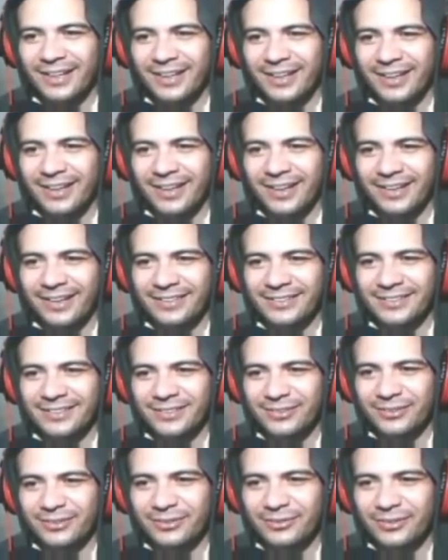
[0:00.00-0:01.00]
É, tira
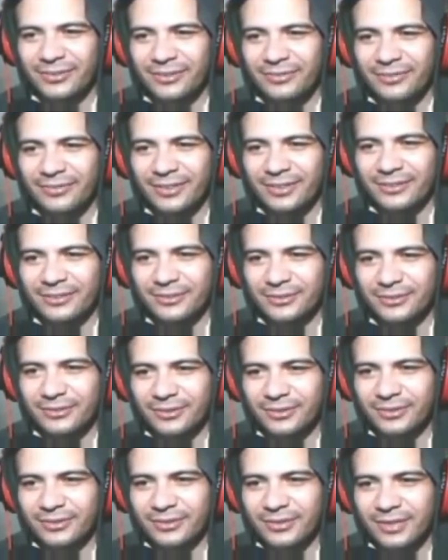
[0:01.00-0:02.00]
todo o efeito do
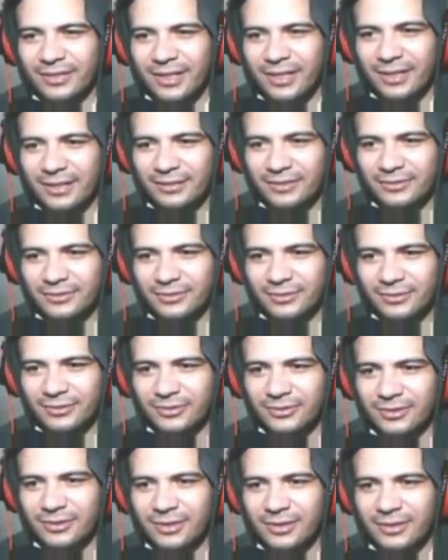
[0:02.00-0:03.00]
jogo, toda a graça do
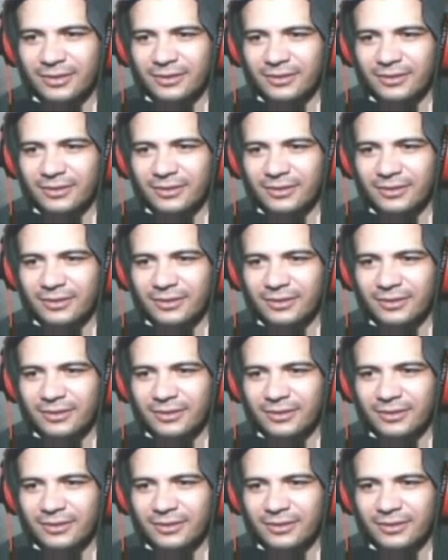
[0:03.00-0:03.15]
jogo.